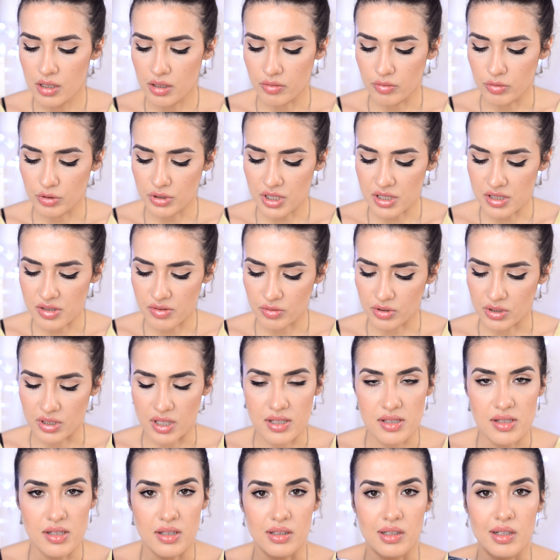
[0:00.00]
Вот этим вот
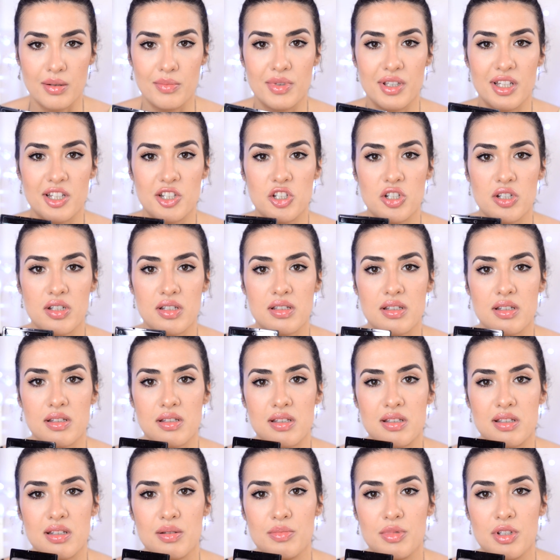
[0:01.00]
оттенком я часто
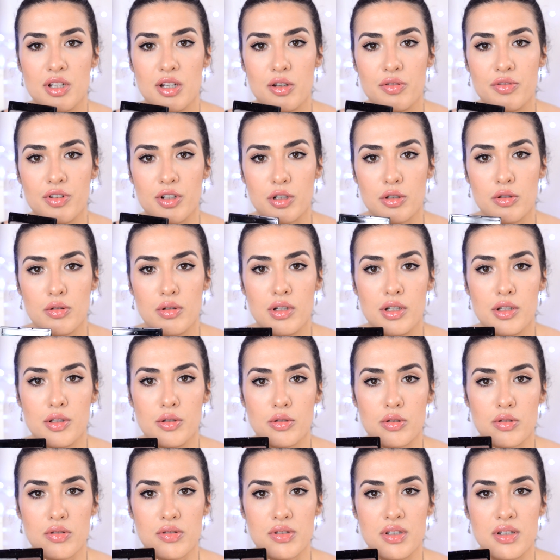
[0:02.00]
затемняю верхнюю
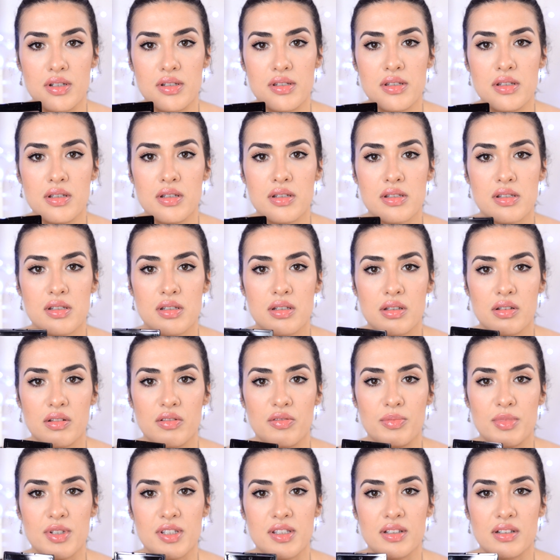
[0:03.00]
линию рост ресниц
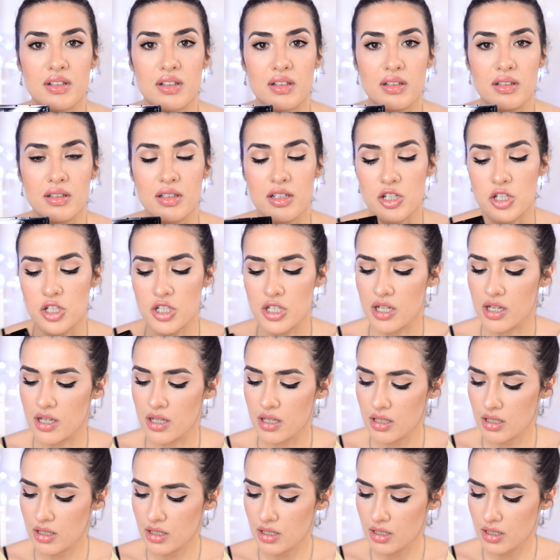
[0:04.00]
вместо
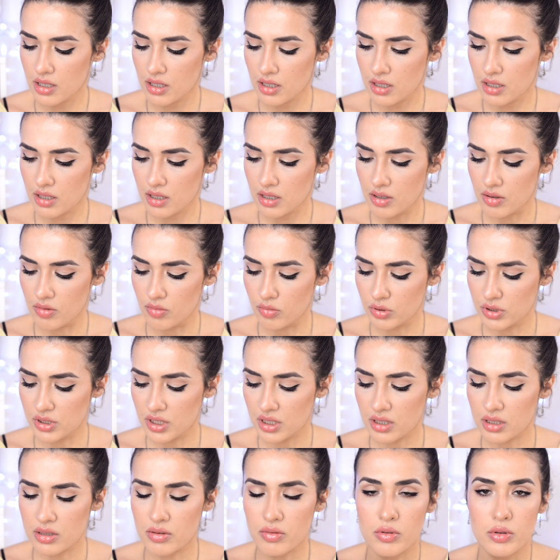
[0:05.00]
карандаша. Вот
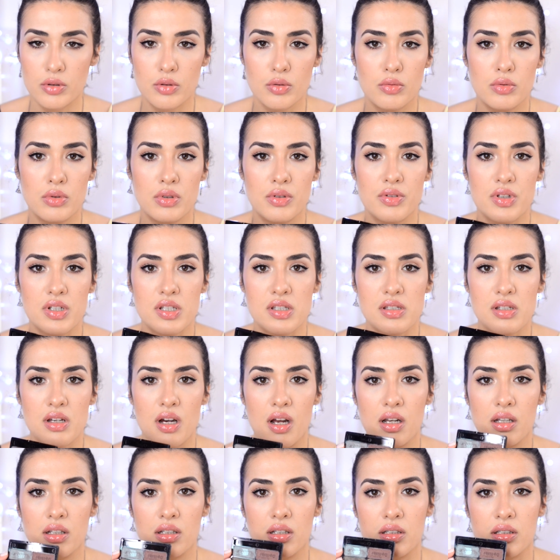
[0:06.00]
этот вот
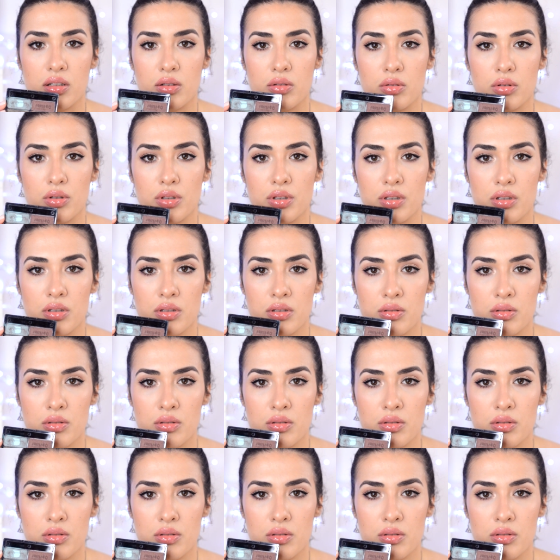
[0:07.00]
универсальный такой